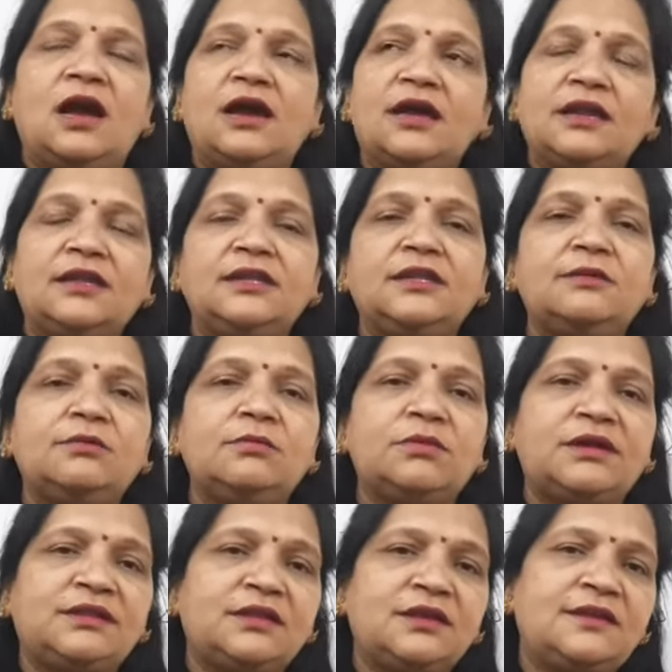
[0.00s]
अगर हिंदी में
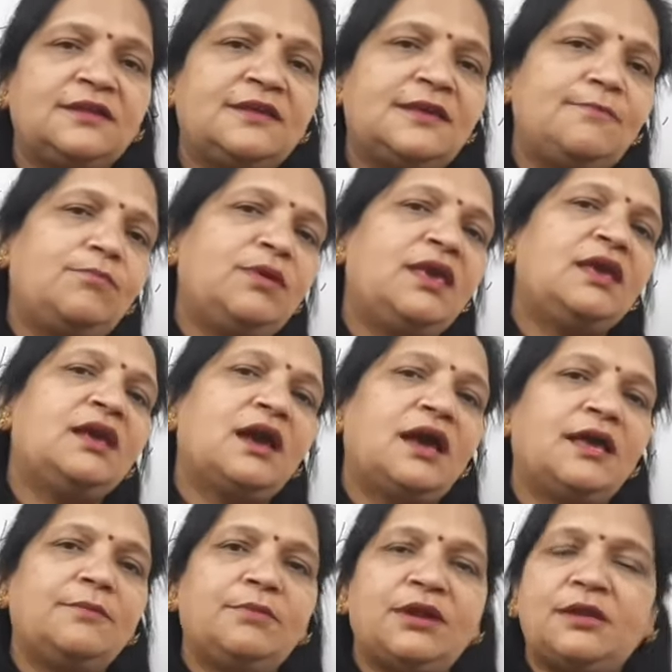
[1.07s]
बात करें कि मेघ
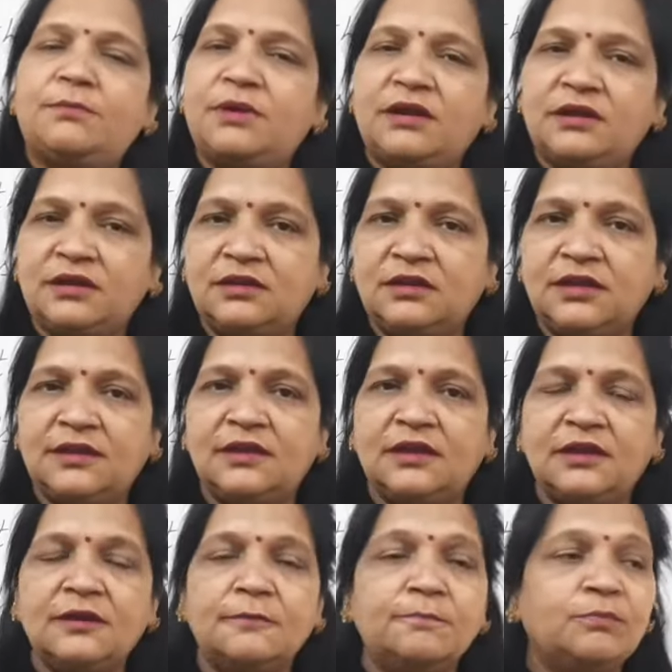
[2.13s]
आए बड़े बंठन के
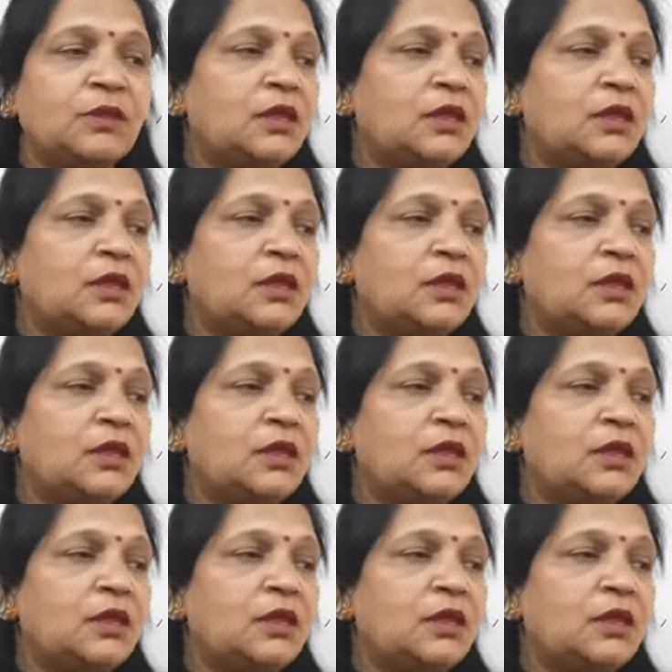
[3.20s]
है ना